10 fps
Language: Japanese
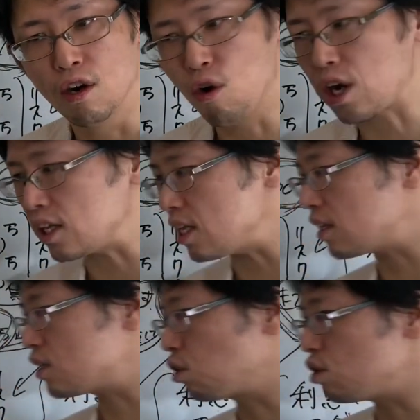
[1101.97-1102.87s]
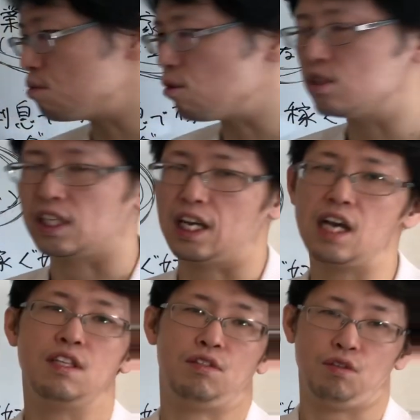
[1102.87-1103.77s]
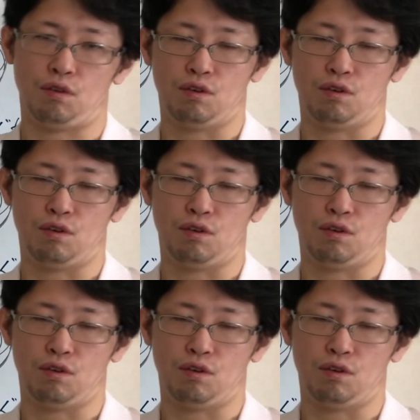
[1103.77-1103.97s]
お金ってそういうもんじゃないんですよ。